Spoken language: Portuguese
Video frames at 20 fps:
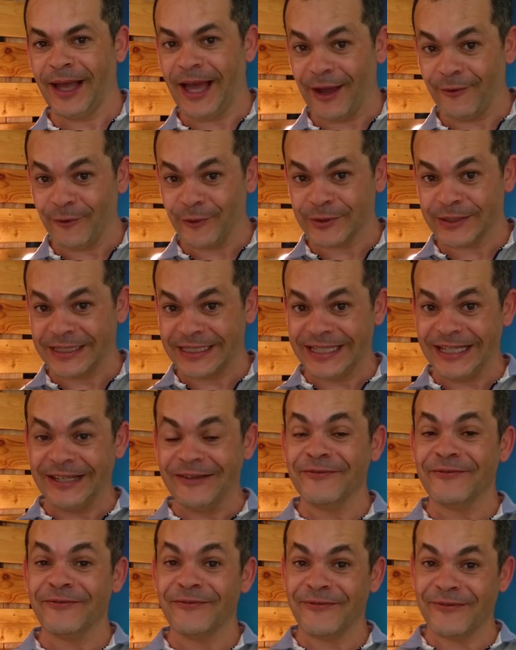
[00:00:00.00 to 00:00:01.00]
a você
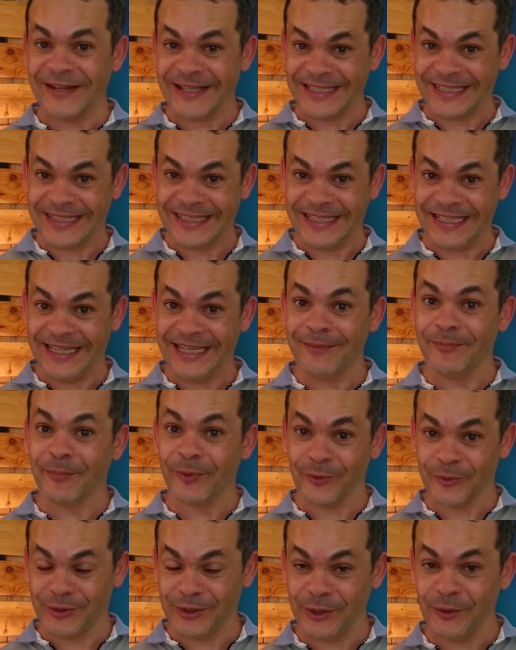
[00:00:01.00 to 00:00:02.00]
fazer
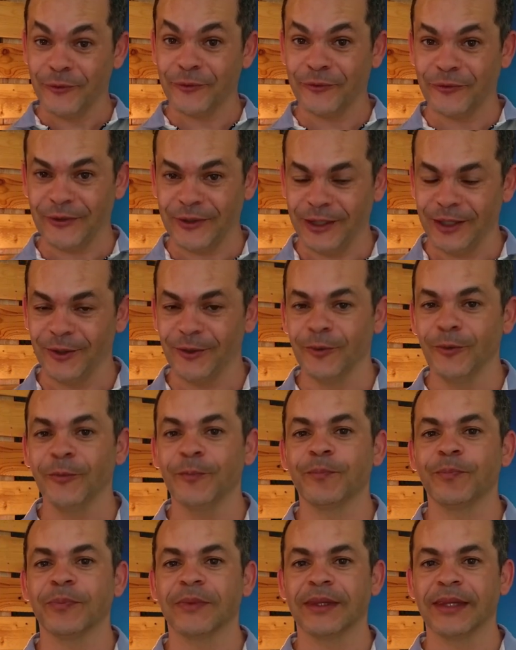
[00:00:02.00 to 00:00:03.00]
para o seu filho,
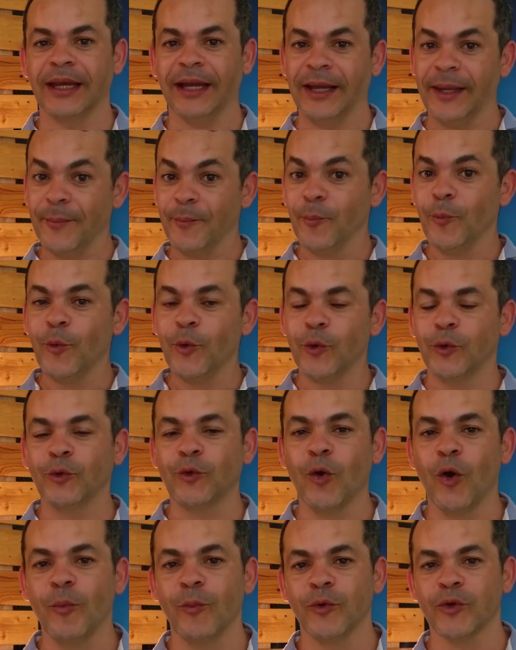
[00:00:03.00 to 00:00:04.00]
tá? É muito
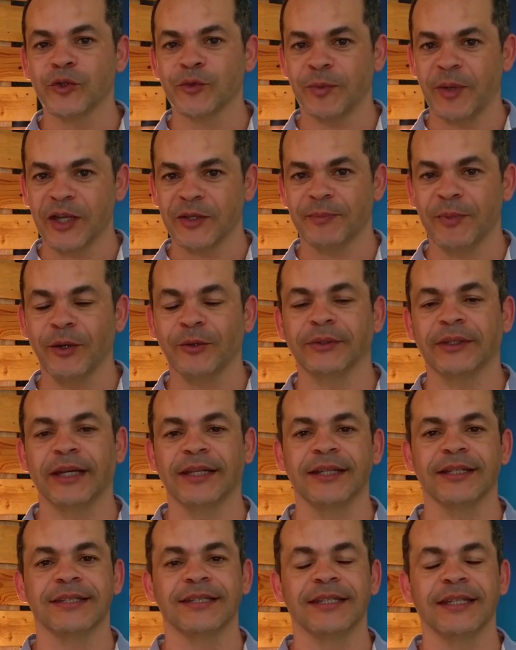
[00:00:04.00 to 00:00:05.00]
comum os pais
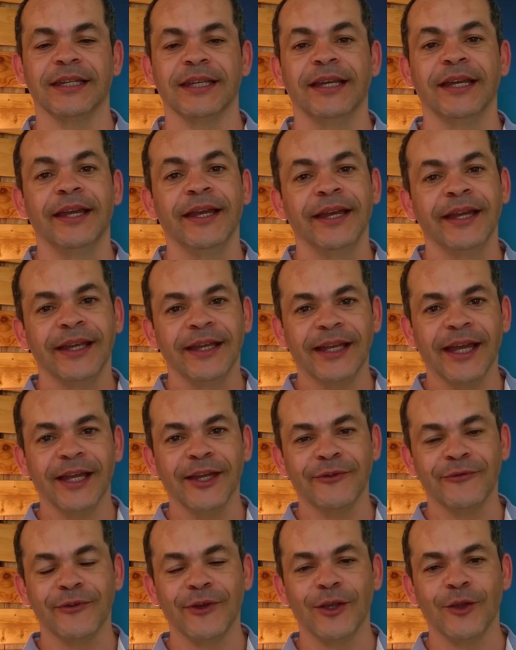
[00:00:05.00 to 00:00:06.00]
perguntarem assim: "E
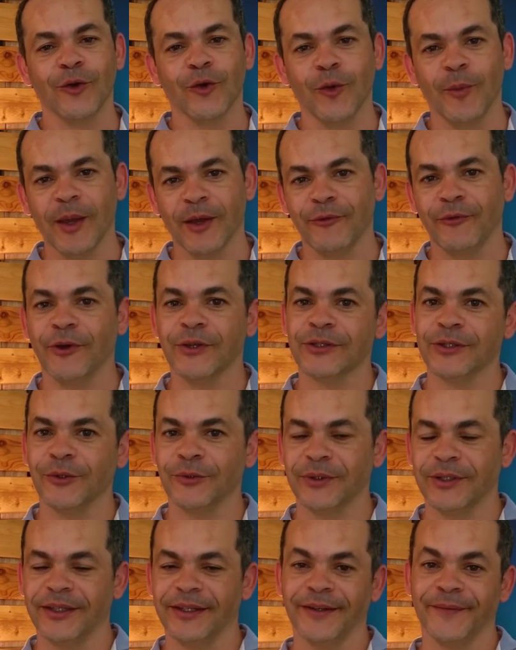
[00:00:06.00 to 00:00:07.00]
aí, filho, como é que foi seu
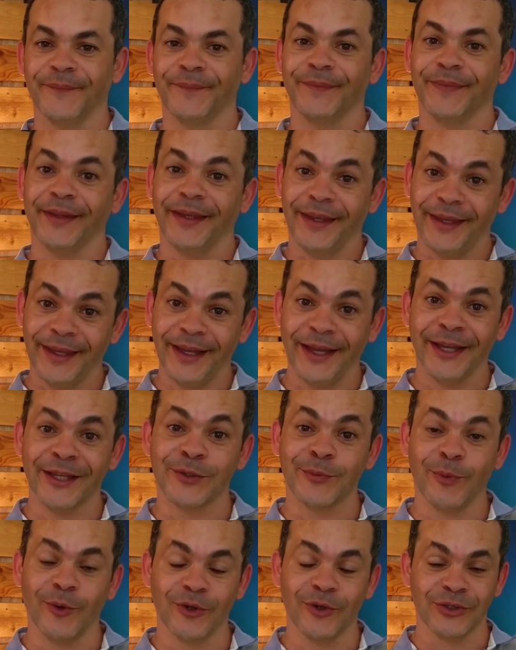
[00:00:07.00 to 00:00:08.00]
dia?" E a
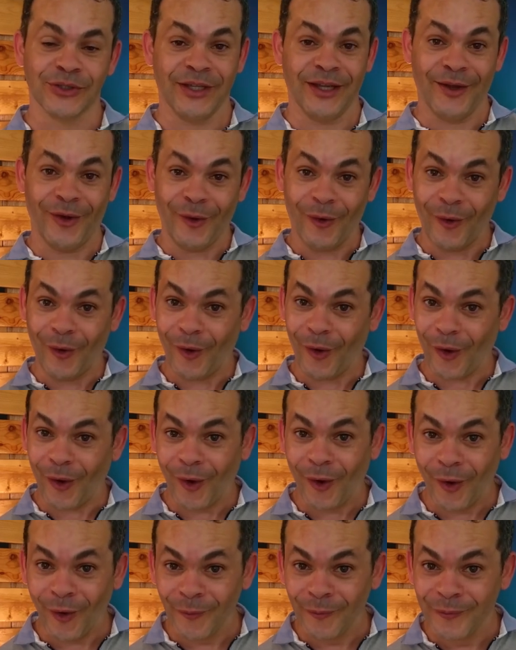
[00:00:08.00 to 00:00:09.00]
resposta
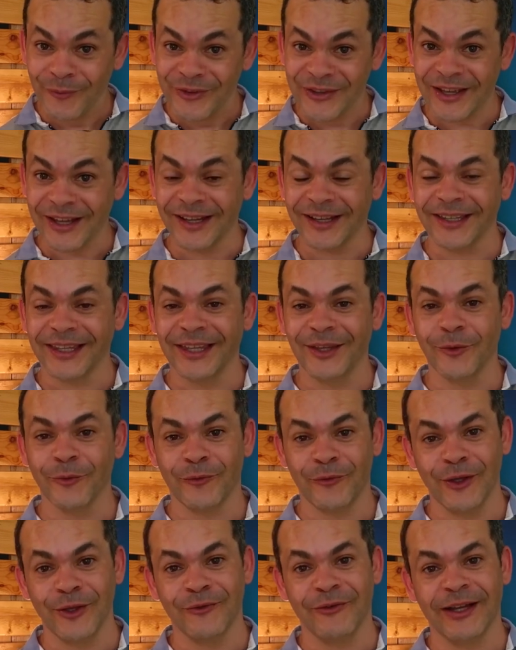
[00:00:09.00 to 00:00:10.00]
óbvia que o
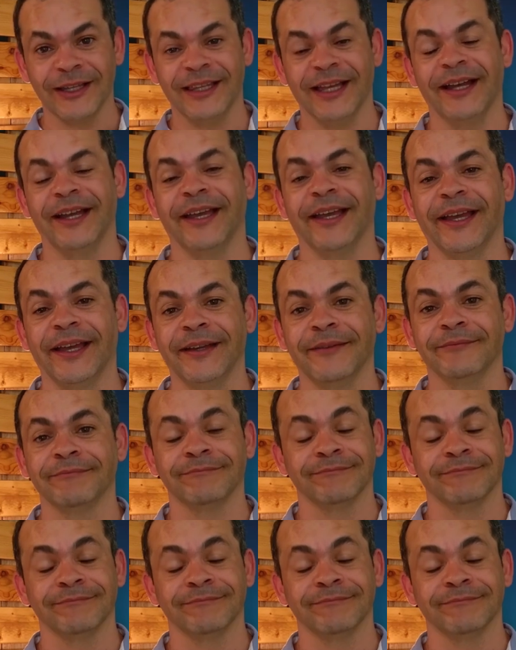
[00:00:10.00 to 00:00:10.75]
filho vai dar é: